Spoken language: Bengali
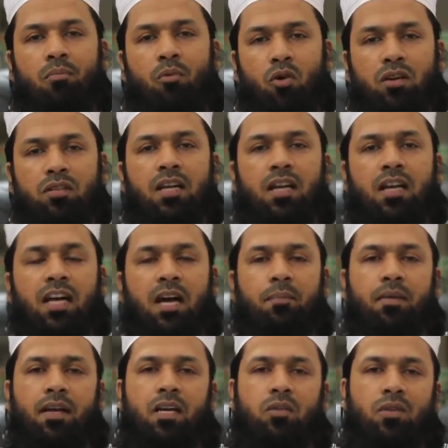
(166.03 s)
মুখ দ্বারা
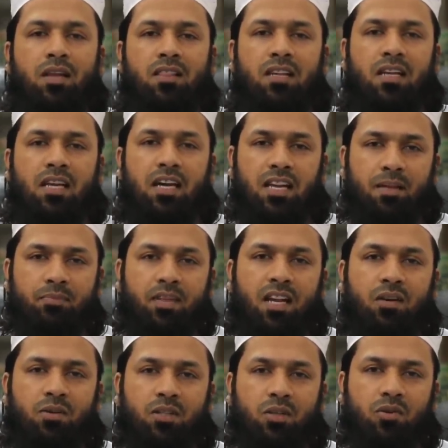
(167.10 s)
আমরা কিন্তু আল্লাহর কালাম
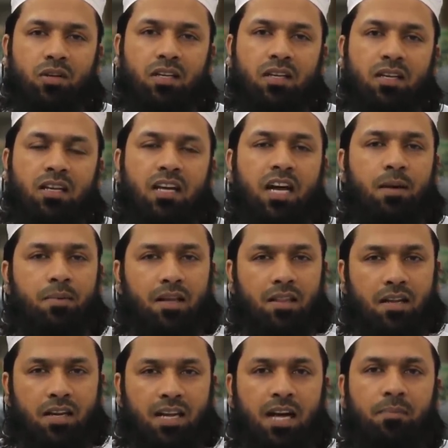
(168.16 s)
তেলাওয়াত করি আমরা
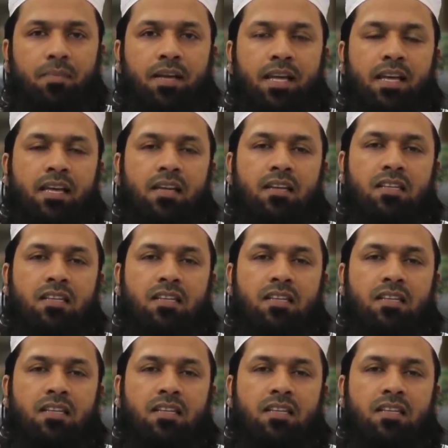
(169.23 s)
আল্লাহর নাম নেই